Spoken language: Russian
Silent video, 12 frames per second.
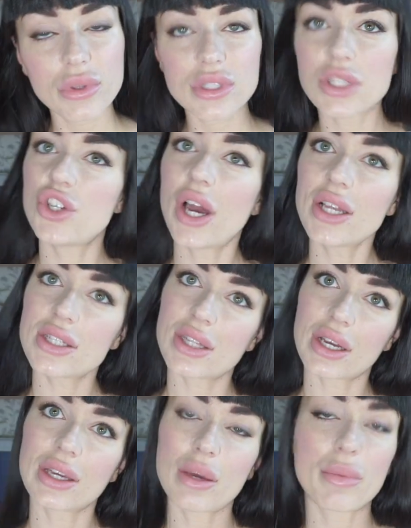Сейчас,
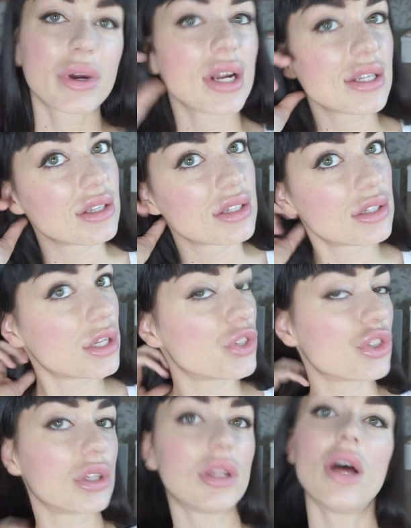так как я покрасилась
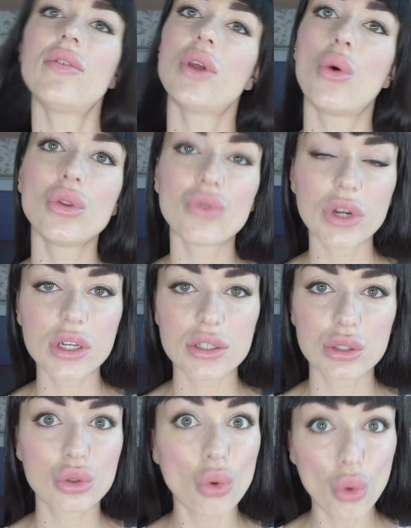достаточно недавно, он
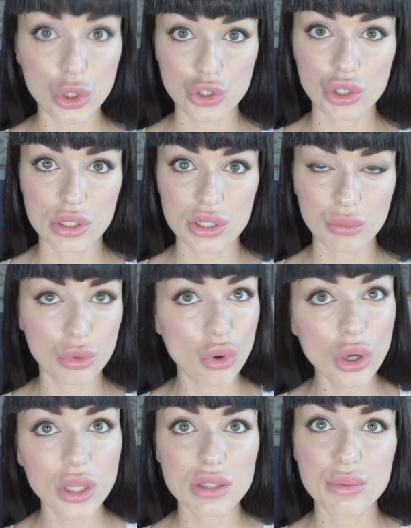выглядит очень
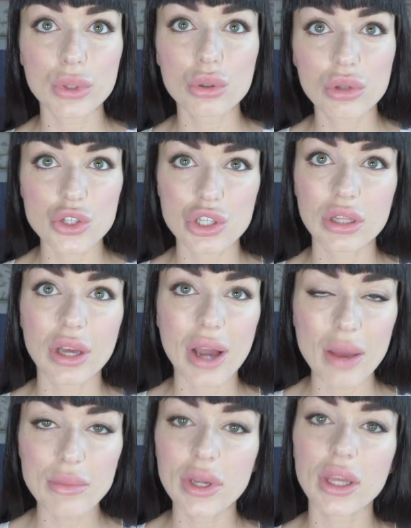темно. Я смотрю даже и на
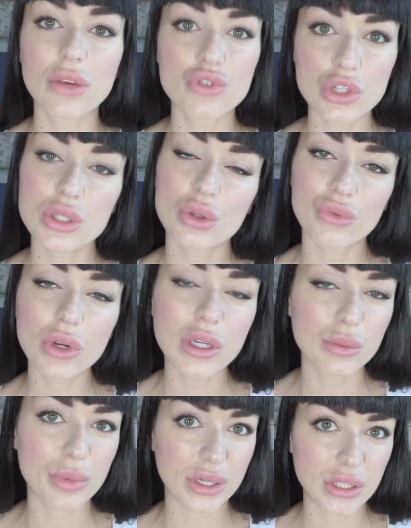камере, и в жизни он
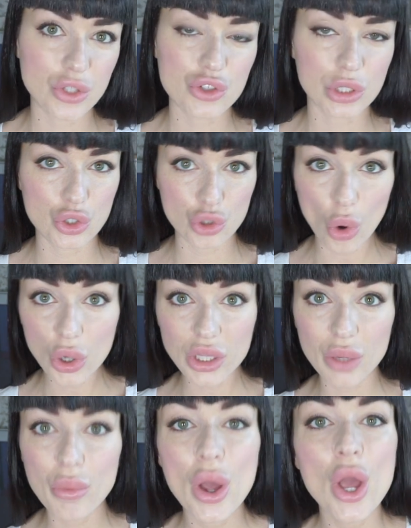выглядит практически
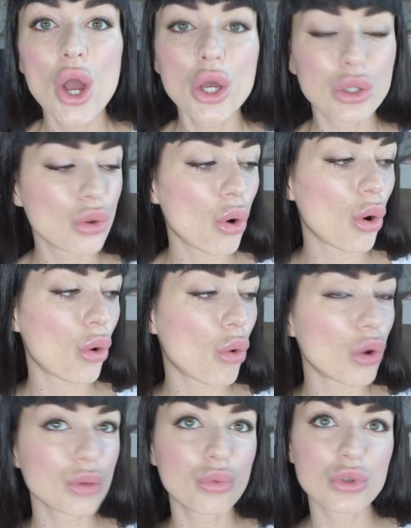черным, но
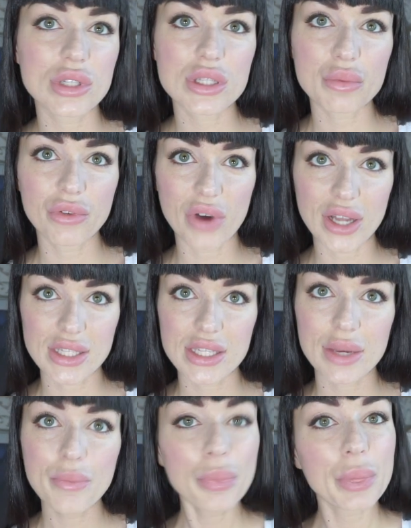он будет
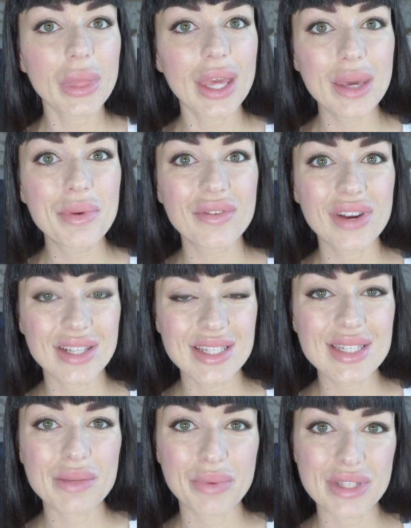смываться и
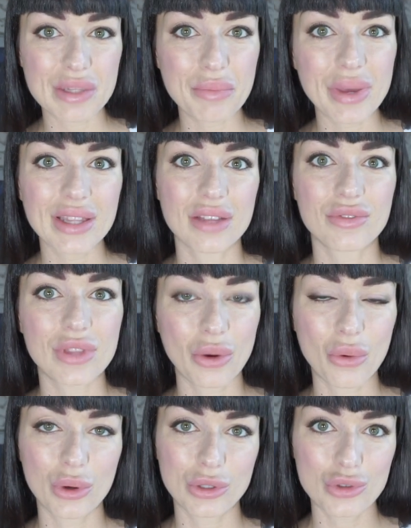превратиться постепенно в
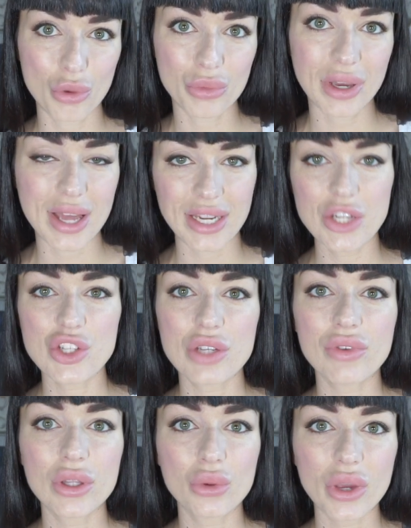такой
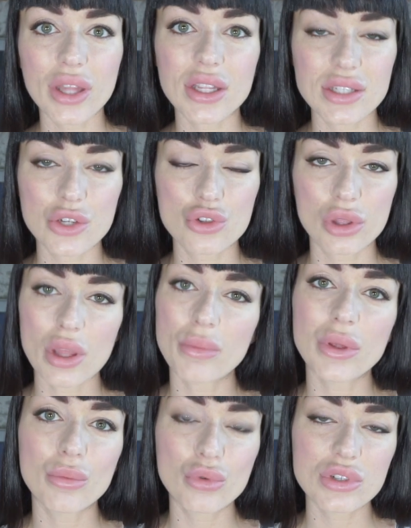темно-коричневый, но я надеюсь, что
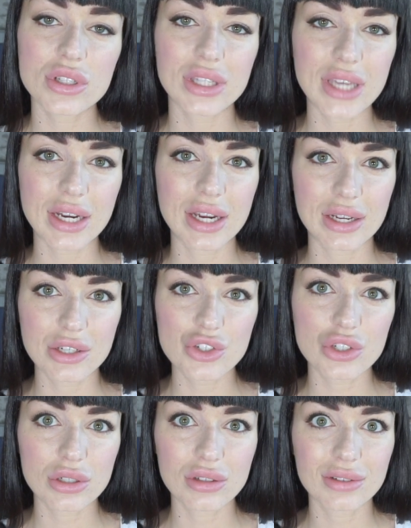там не будет
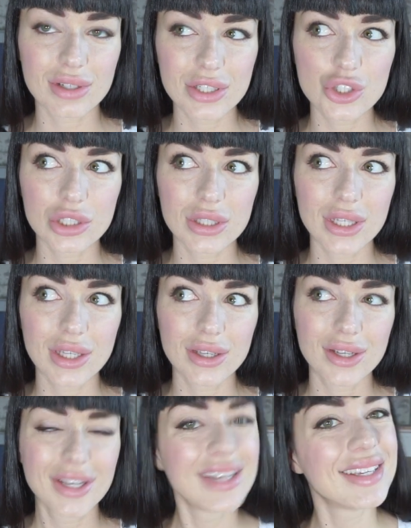ярко-рыжаной -рыж
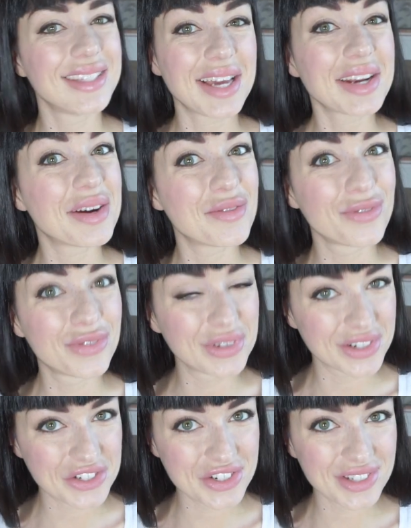ярко
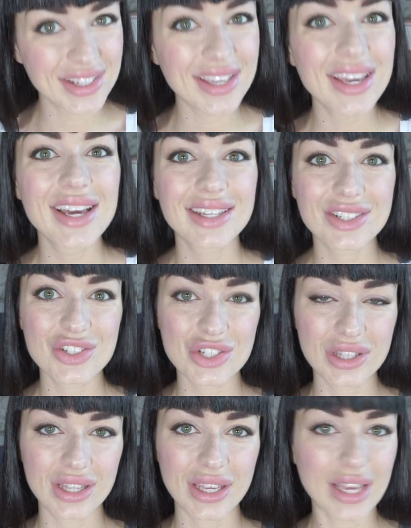выраженной
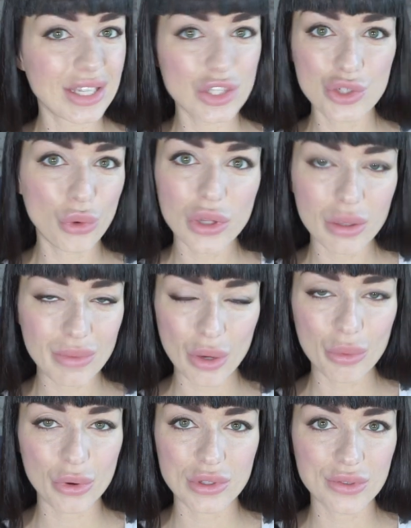рыжины. Я ничего не
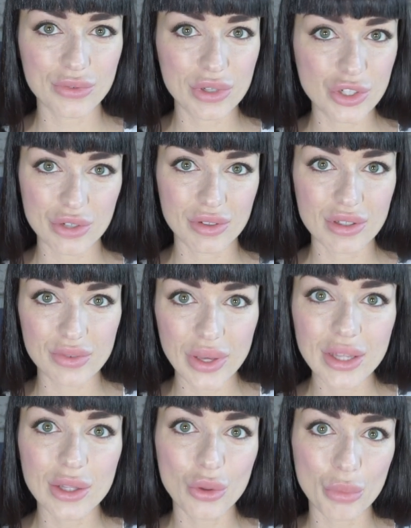имею против рыжего
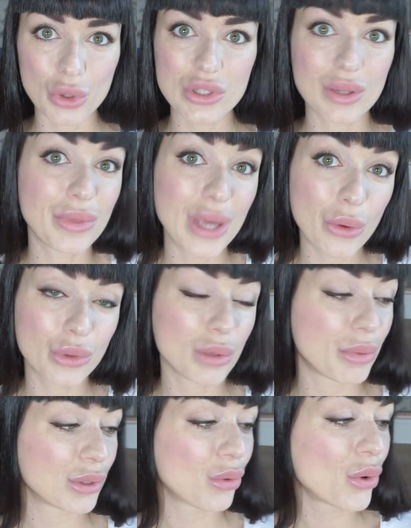цвета, но просто мне он не
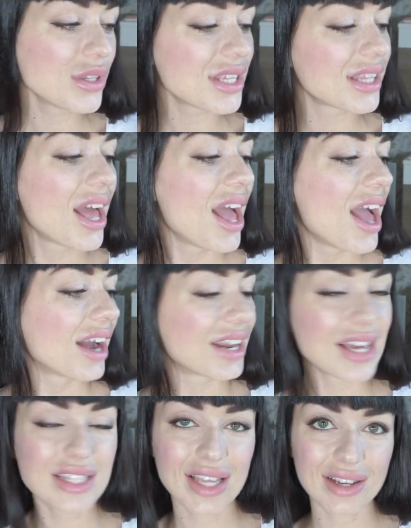подходит.
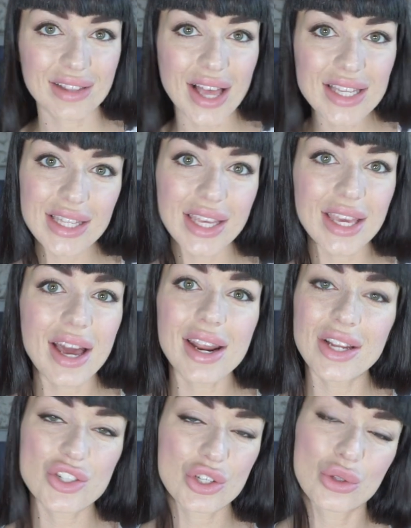Краска классная, я
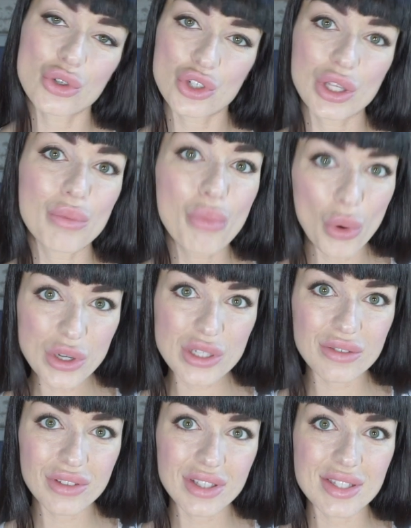раньше тоже ей
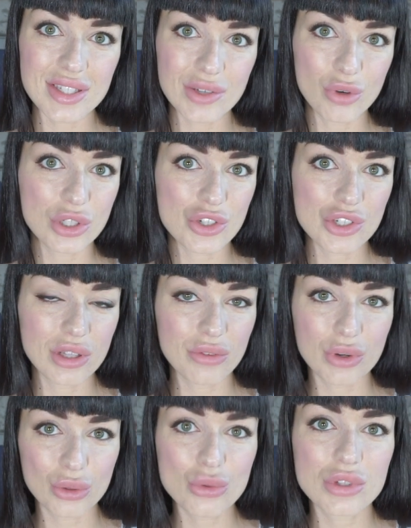пользовалась, и вот решила
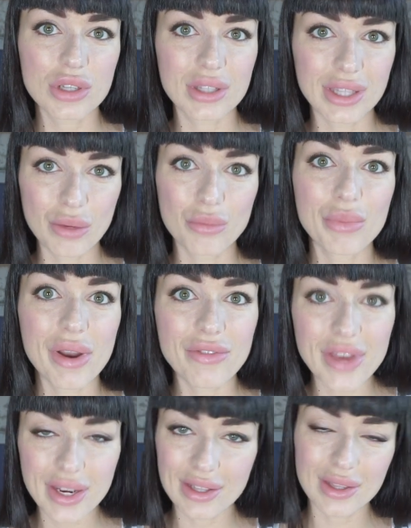вернуться к таким
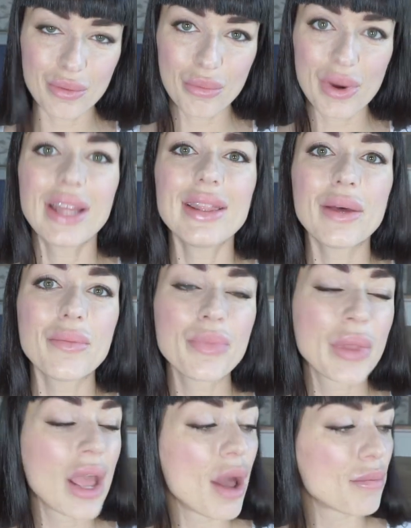проверенным
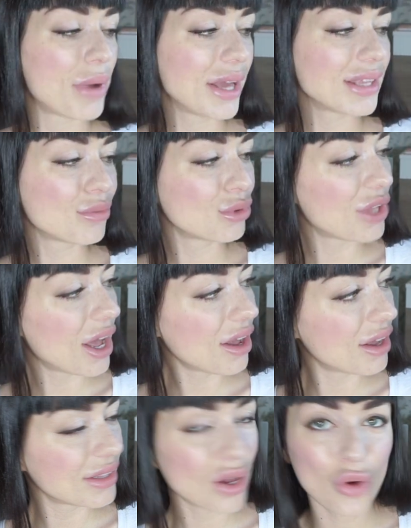брендам, поэтому
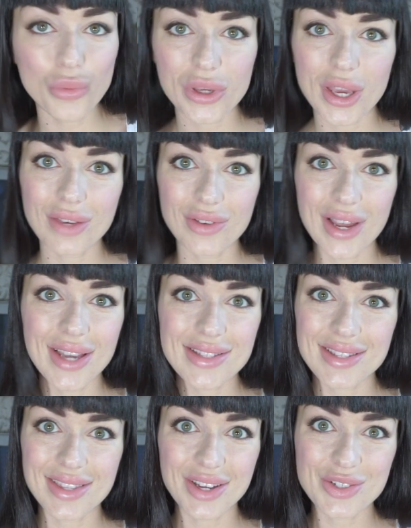да, она у меня
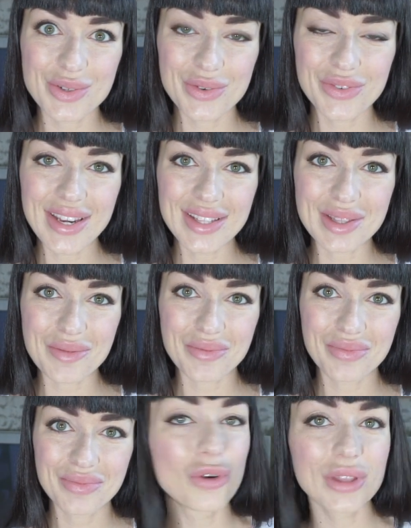является также фаворитом.
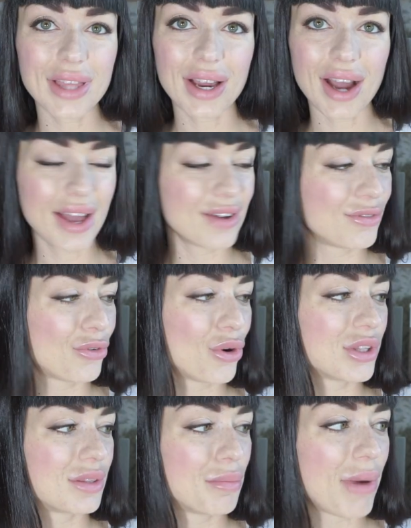Вот такая
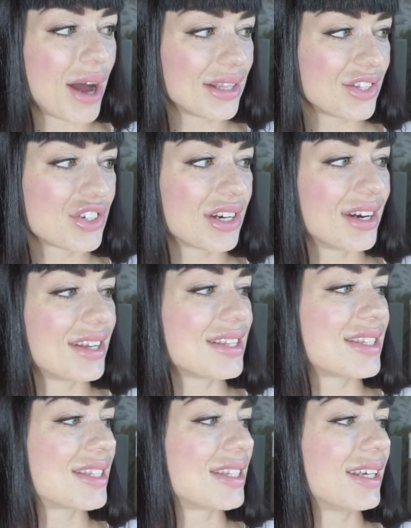вот баночка
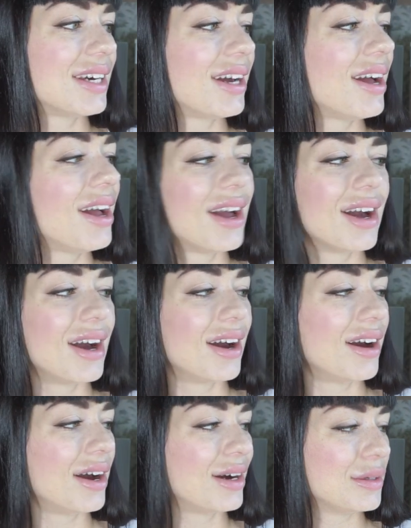с
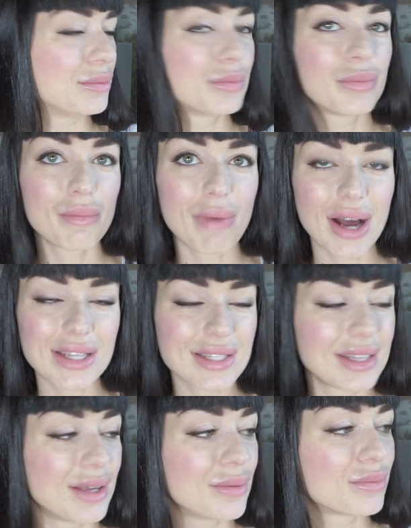э,
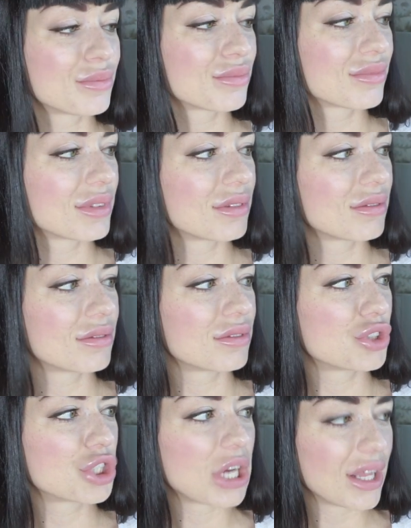маслом
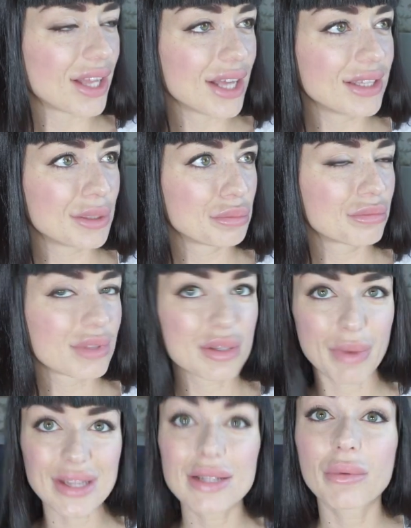шоколадным, с
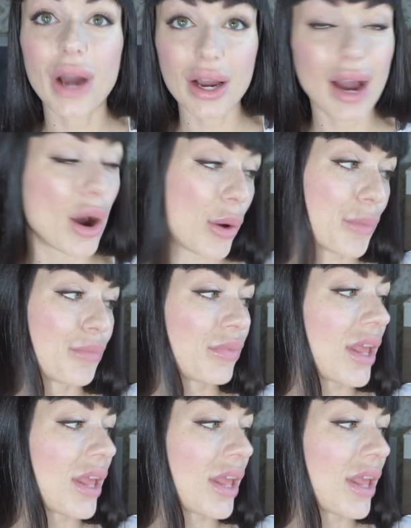маслом какао.